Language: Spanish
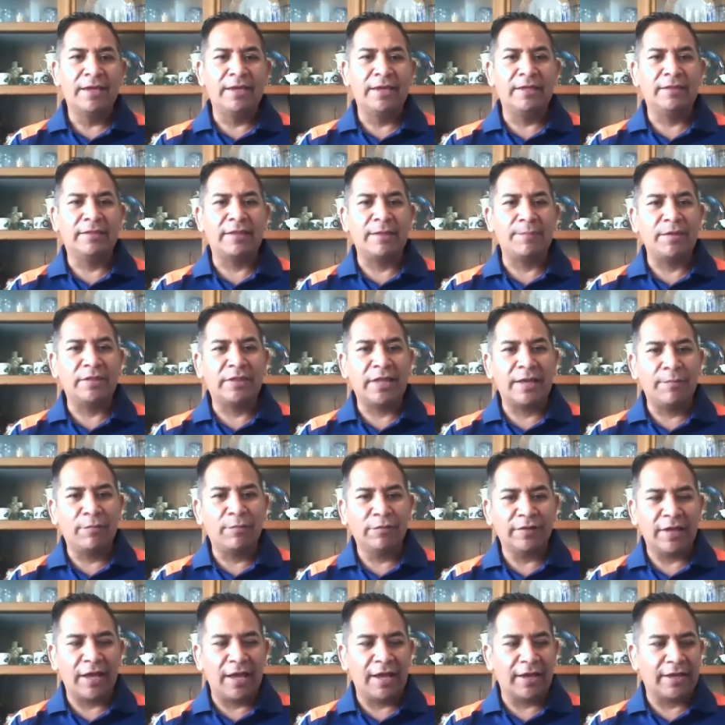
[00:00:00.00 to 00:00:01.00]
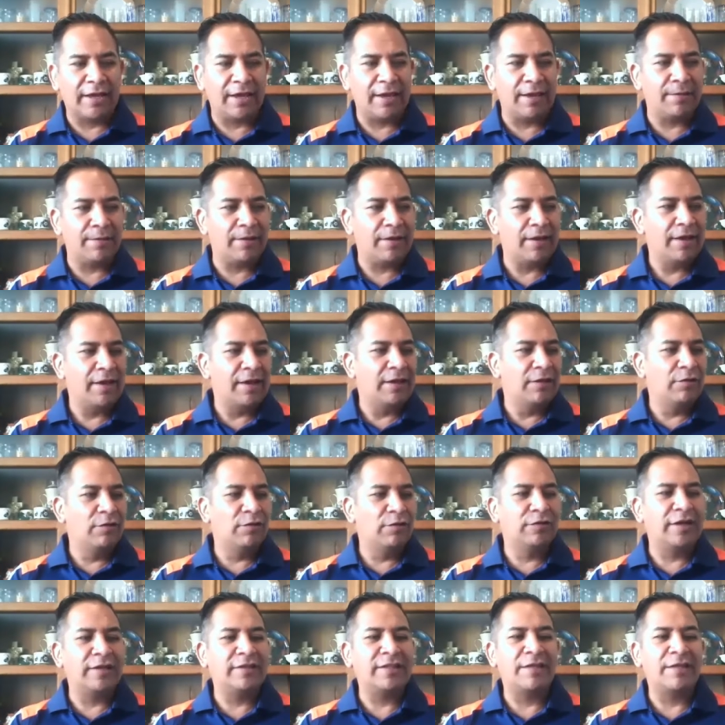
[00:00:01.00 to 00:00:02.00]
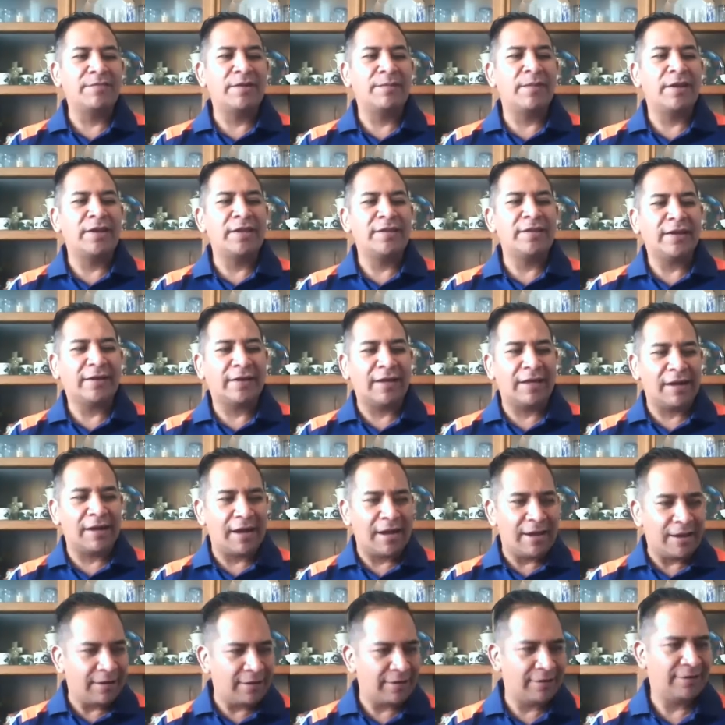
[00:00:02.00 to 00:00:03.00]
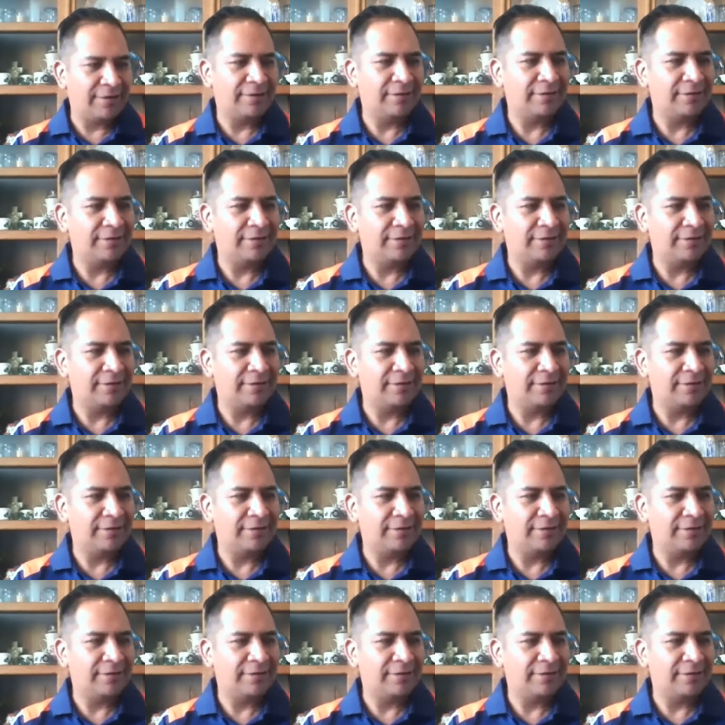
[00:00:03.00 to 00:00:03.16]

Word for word: Y te invitamos a que nos des la bienvenida, Carla.